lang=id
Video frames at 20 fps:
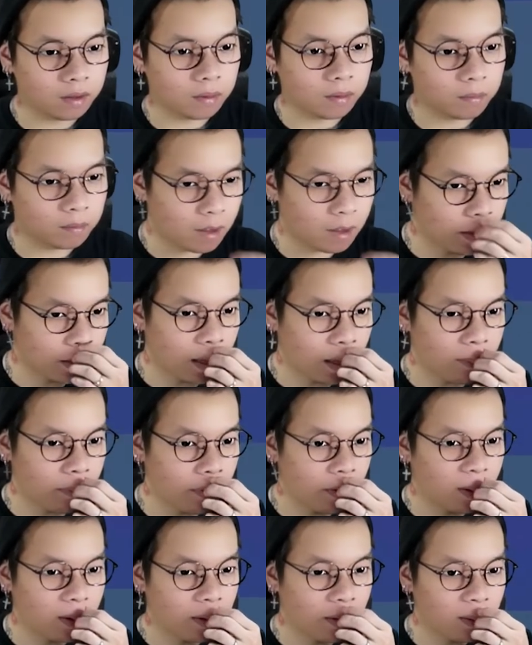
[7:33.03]
Mantap.
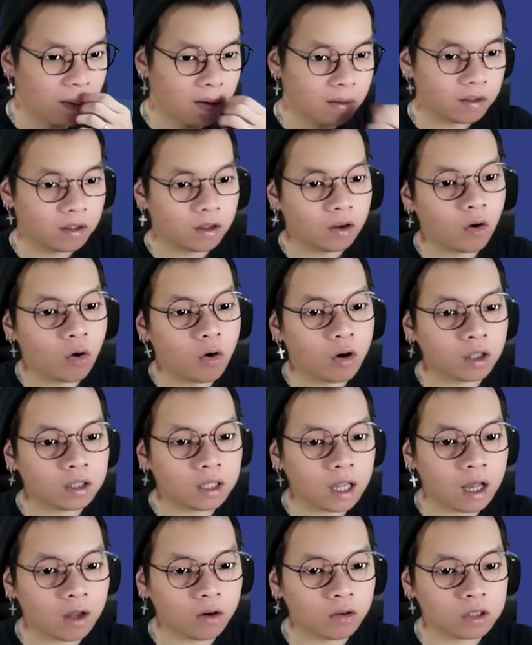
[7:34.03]
Oh, kita
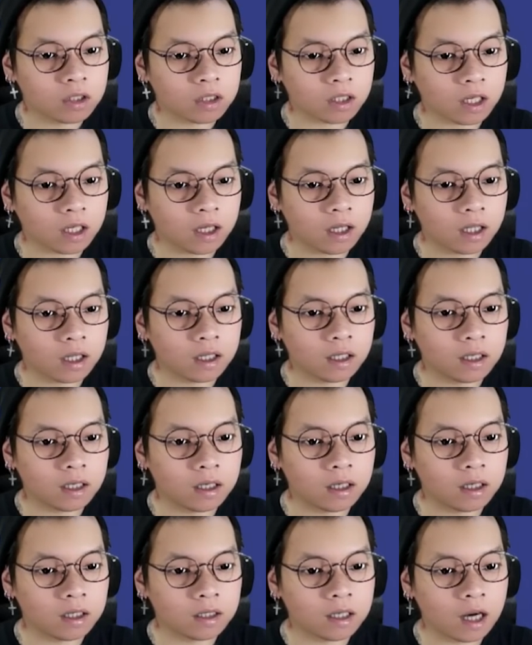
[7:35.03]
harus
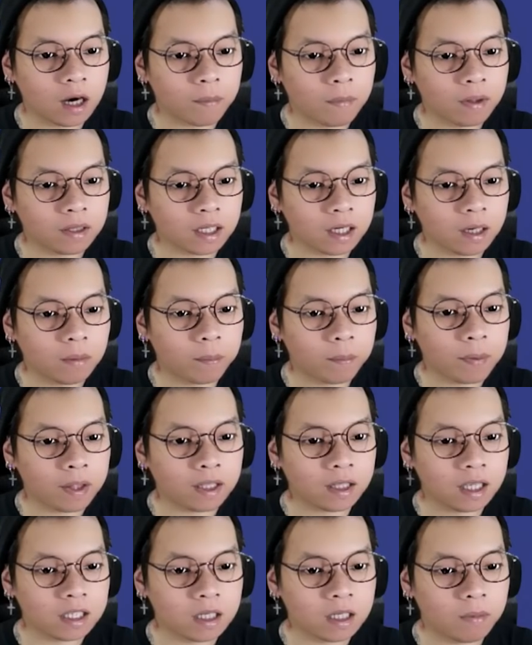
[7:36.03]
uh, Dark Matterin Pet
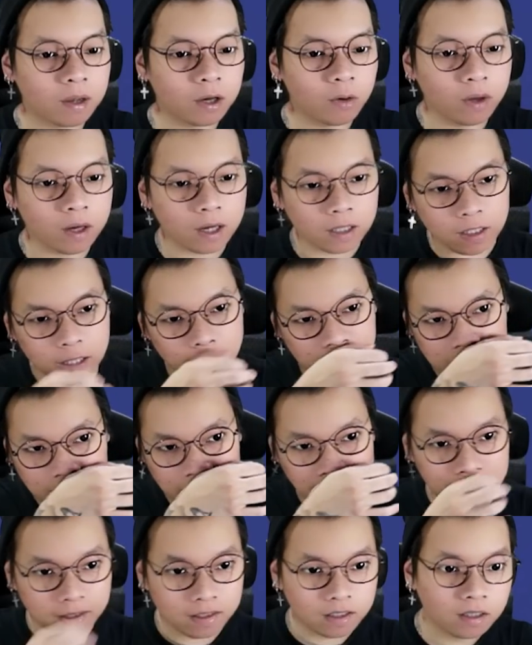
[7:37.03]
guys ya by the way nanti guys ya.
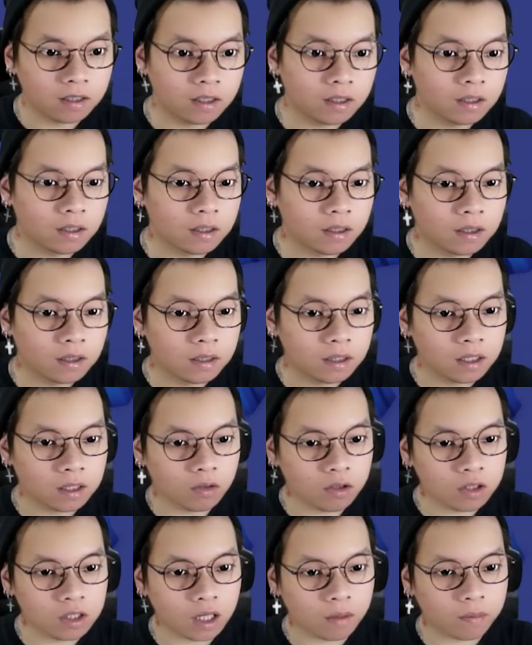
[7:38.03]

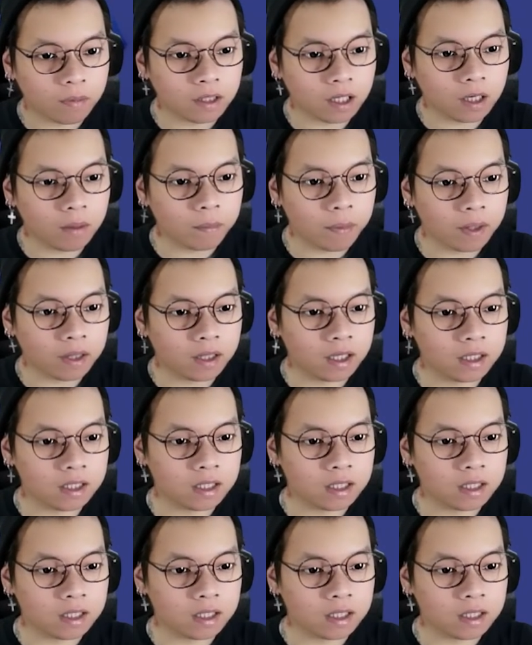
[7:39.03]
Terus Dark Matterin Pet guys.